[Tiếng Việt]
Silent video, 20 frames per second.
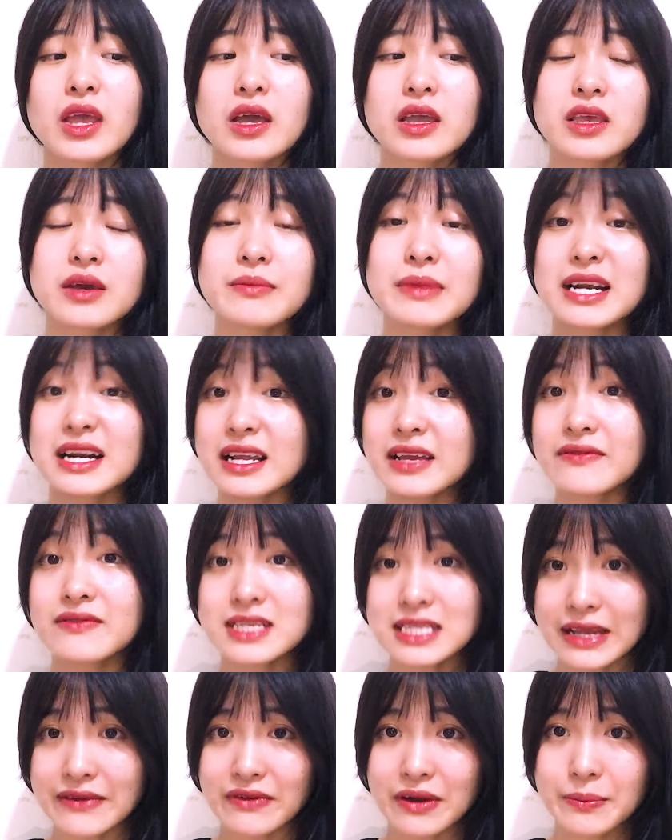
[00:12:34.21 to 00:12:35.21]
Nhưng mà riêng với
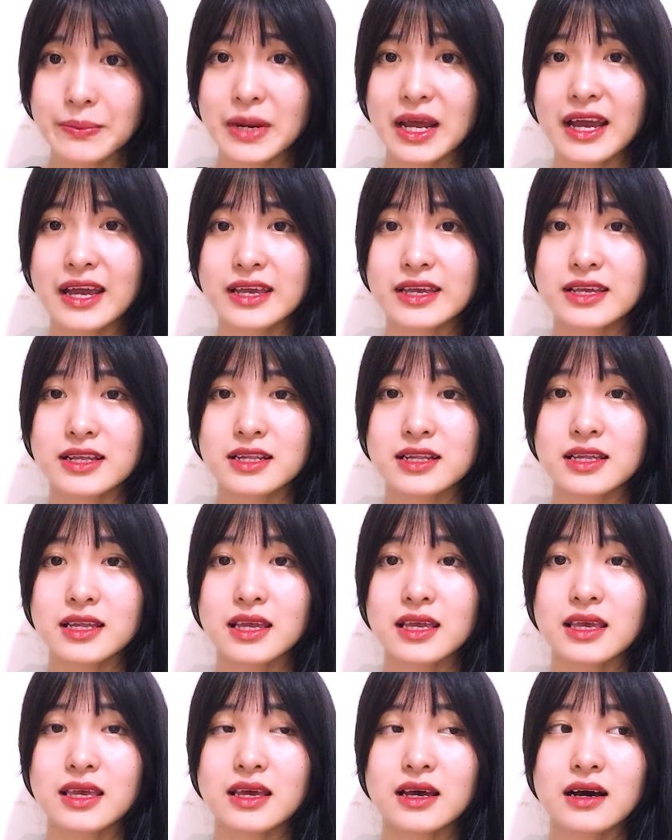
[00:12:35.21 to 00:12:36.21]
sản phẩm này
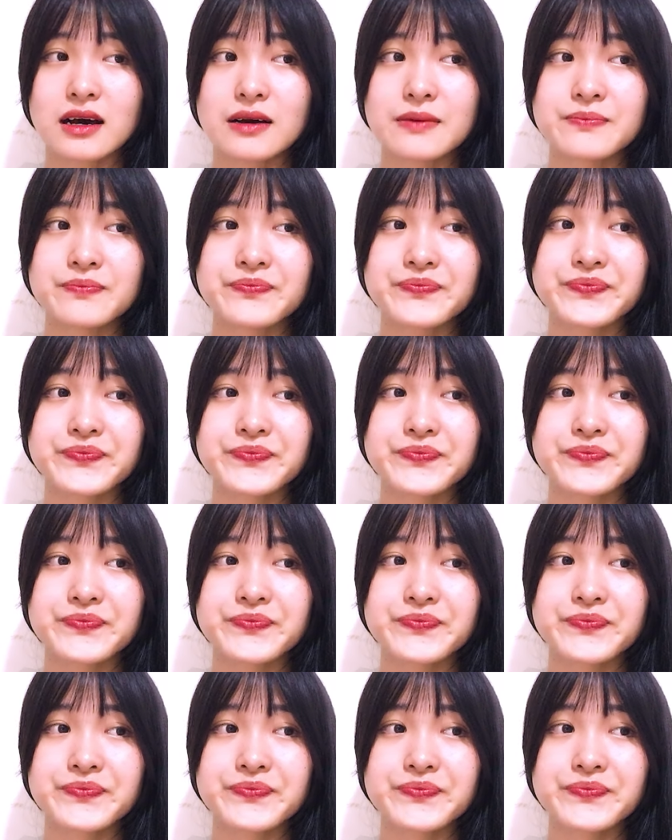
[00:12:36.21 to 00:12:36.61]
thì uh,